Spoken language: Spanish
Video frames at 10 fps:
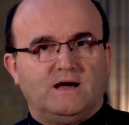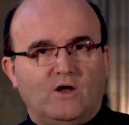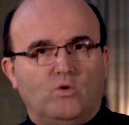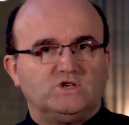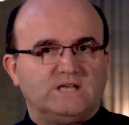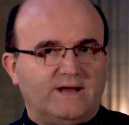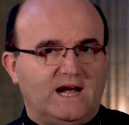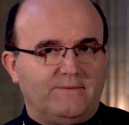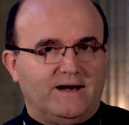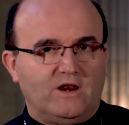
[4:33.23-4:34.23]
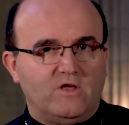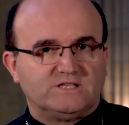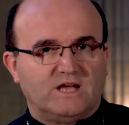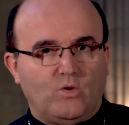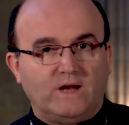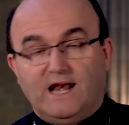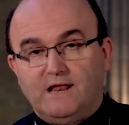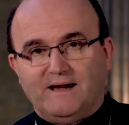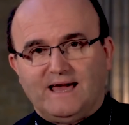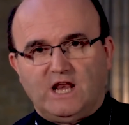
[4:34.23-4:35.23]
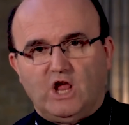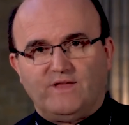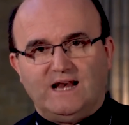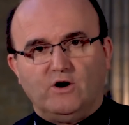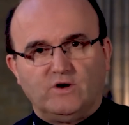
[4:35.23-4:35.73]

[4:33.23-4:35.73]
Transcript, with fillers: Algunos llaman al Evangelio de San Juan el Evangelio de la